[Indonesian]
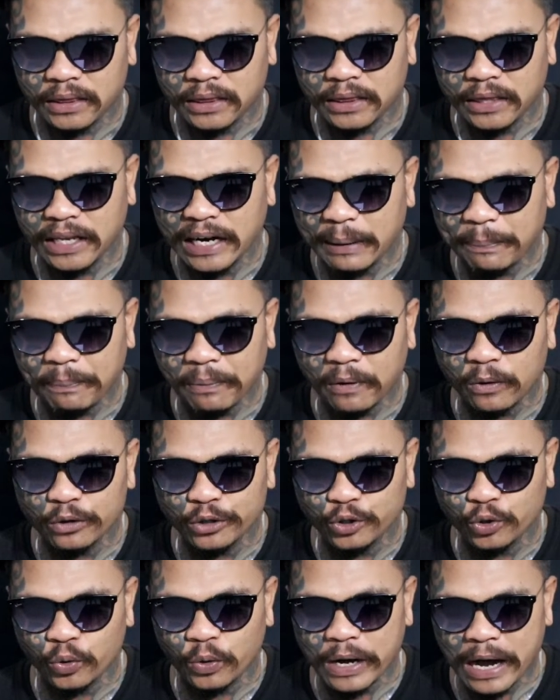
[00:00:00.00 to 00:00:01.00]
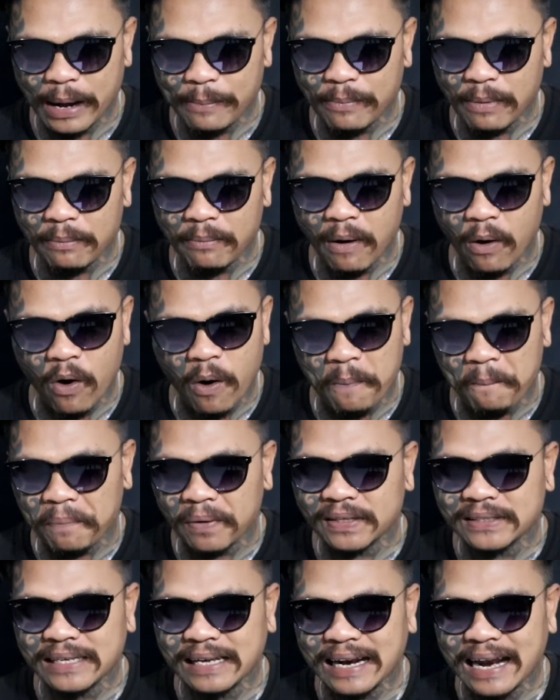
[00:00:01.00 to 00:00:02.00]
tidak perlu juga membawa
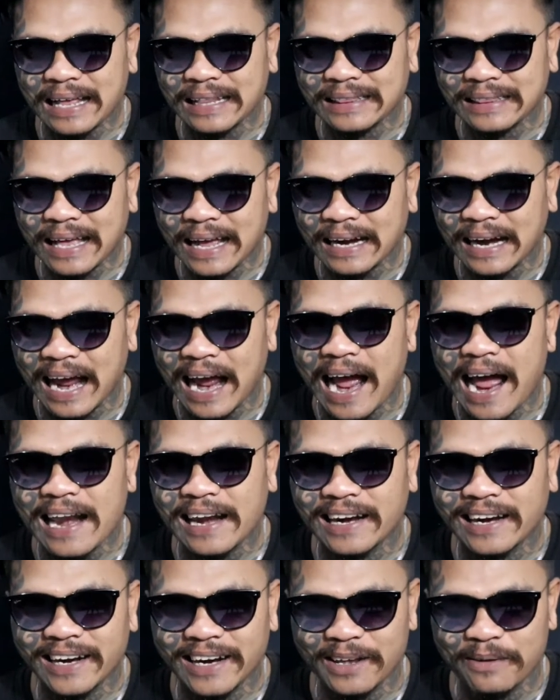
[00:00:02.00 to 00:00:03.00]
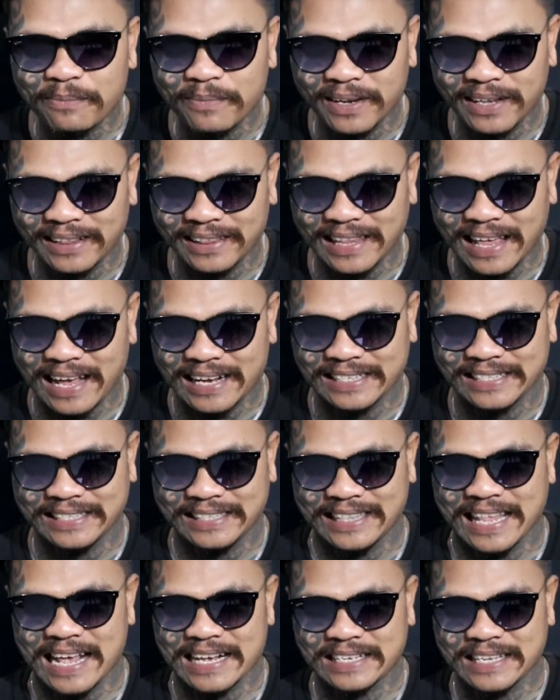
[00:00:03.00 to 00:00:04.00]
persyaratan
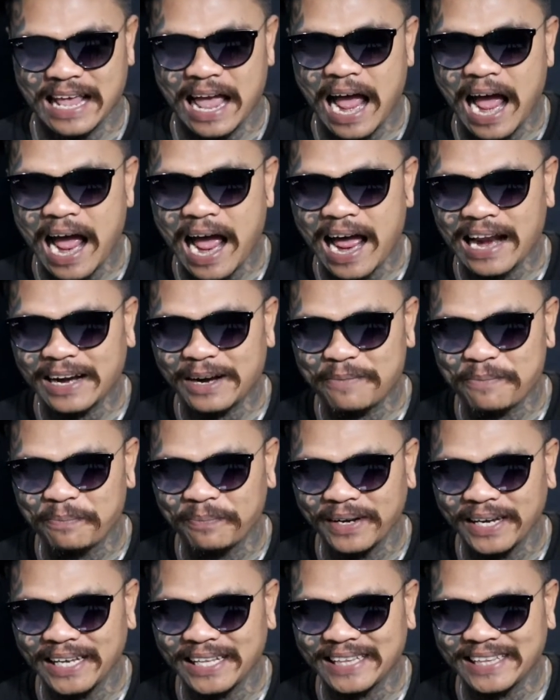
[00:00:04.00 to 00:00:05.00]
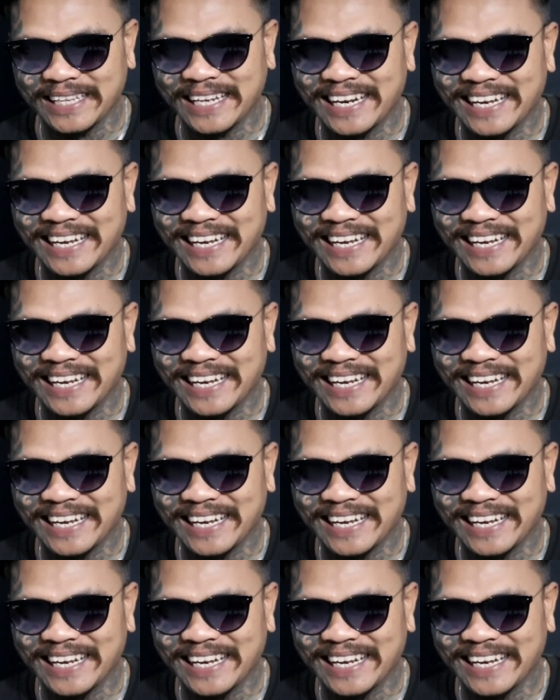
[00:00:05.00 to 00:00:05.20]
administrasi admin